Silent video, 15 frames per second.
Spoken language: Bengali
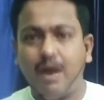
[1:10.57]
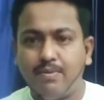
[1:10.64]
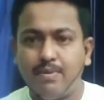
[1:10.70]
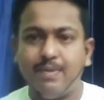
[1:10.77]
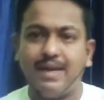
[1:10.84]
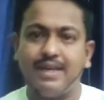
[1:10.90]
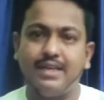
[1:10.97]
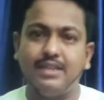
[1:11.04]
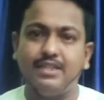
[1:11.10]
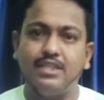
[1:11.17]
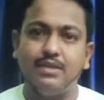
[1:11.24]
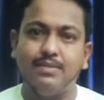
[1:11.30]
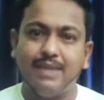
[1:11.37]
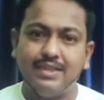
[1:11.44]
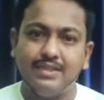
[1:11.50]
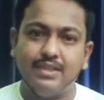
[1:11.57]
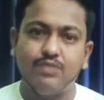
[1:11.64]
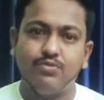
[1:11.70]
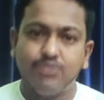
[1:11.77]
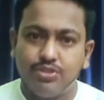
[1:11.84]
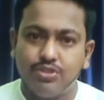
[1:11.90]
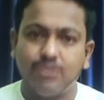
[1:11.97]
শ্রী ঠাকুর এই কথাটা
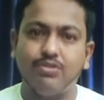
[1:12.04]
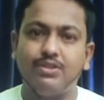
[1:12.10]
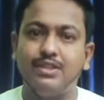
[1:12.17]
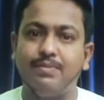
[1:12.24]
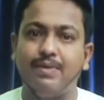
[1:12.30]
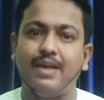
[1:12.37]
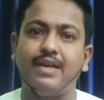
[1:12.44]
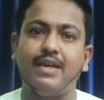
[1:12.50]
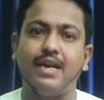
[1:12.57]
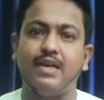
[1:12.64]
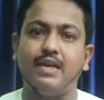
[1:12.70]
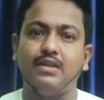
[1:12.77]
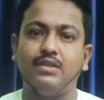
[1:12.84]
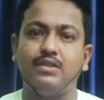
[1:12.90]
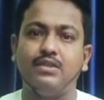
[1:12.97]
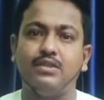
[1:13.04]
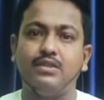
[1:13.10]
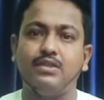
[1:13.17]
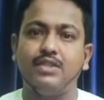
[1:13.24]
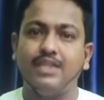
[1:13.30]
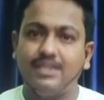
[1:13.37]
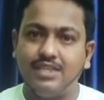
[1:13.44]
শোনা মাত্রই
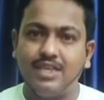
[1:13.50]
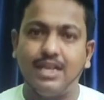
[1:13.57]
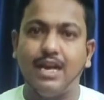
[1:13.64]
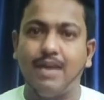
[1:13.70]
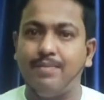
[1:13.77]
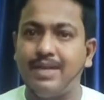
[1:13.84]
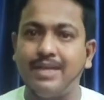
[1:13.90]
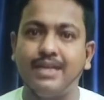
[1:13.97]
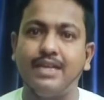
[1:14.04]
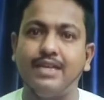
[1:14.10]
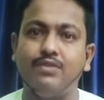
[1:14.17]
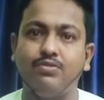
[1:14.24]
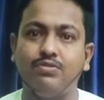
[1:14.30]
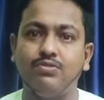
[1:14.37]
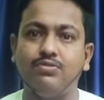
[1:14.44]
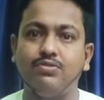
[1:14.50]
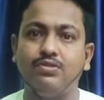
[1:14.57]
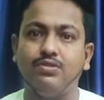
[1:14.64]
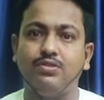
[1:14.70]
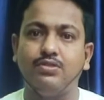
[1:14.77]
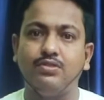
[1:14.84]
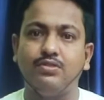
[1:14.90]
ঠাকুরের
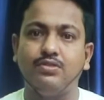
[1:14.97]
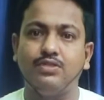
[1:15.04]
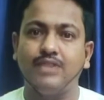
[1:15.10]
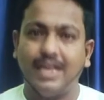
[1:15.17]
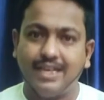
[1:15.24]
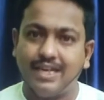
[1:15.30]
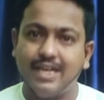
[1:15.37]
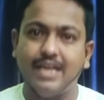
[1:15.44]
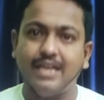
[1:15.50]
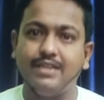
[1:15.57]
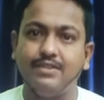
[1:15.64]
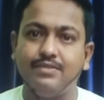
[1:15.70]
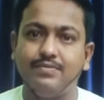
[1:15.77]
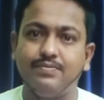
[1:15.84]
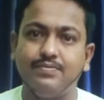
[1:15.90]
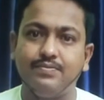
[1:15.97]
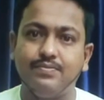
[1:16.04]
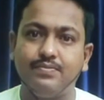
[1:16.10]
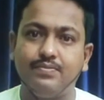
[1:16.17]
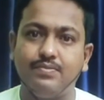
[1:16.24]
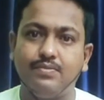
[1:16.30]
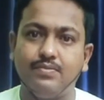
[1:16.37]
মুখশ্রীর বর্ণের একটা পরিবর্তন লক্ষণ
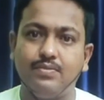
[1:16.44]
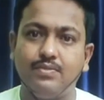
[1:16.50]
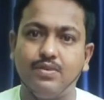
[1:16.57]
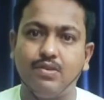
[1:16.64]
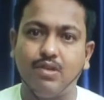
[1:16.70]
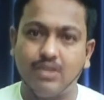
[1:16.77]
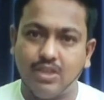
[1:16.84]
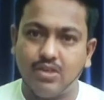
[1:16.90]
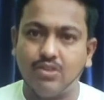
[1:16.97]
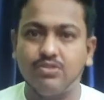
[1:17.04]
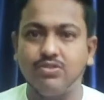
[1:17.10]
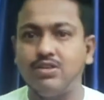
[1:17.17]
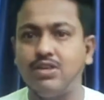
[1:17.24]
করা গেল ওই মুহূর্তে